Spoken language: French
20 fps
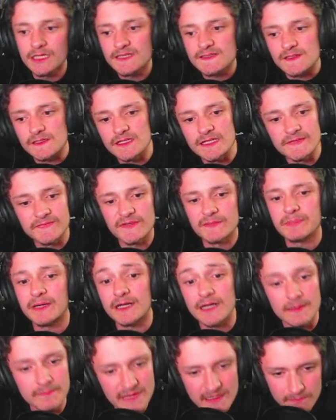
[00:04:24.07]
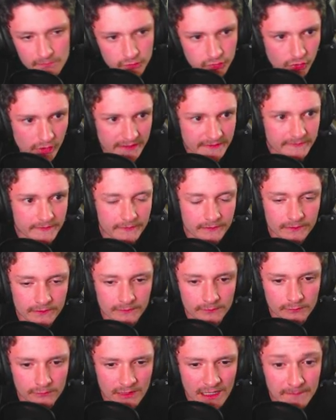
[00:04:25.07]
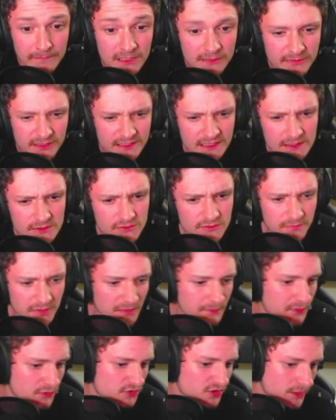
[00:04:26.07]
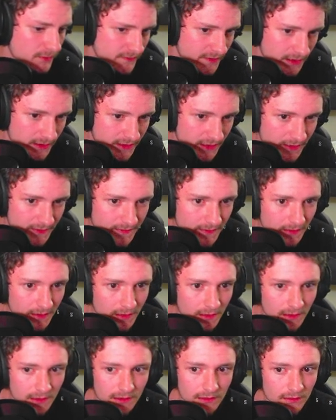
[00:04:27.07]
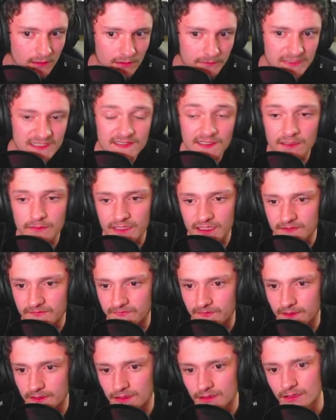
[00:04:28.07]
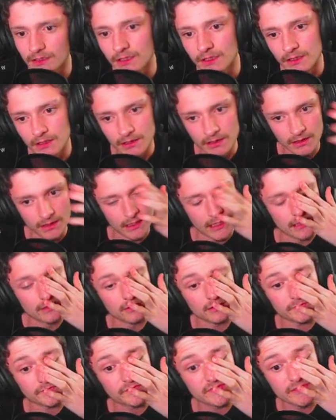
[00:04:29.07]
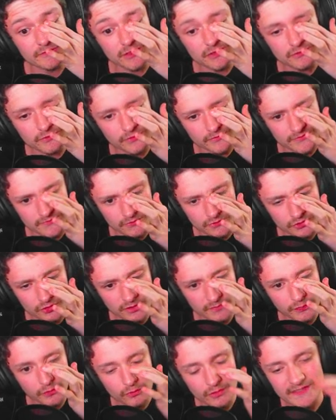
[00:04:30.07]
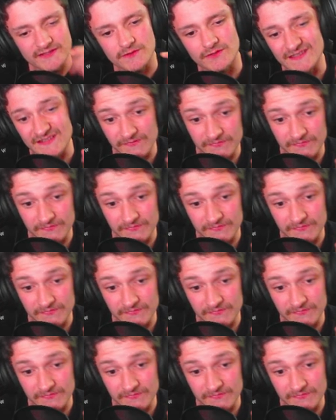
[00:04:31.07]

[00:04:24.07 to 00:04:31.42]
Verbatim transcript: Ça a été fait par la même boîte, euh, la même année que Super Punch-Out Arcade, euh, mais c'est un bras de fer. Alors, faut savoir que dans ce jeu, pourquoi est-ce que c'est